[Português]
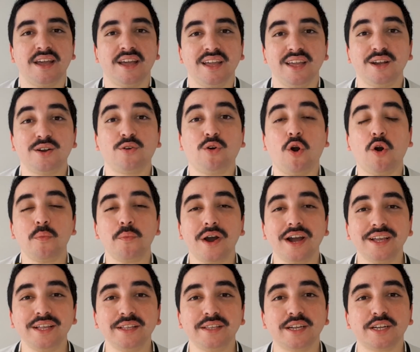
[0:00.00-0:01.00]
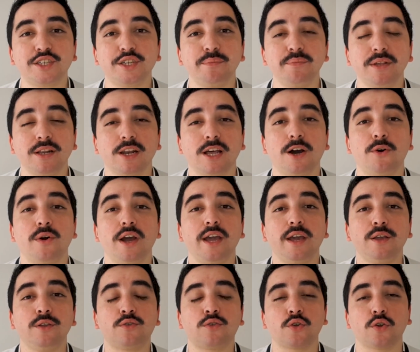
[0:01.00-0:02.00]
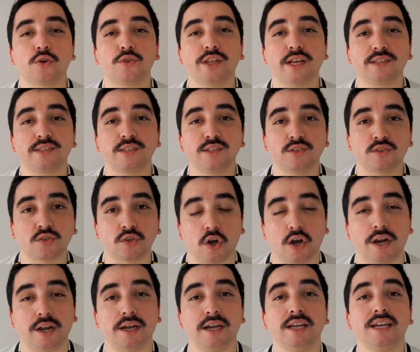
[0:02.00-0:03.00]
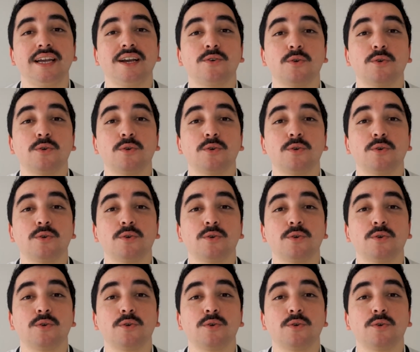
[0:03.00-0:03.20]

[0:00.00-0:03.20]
e como a Inter de Milão entrou nessa história.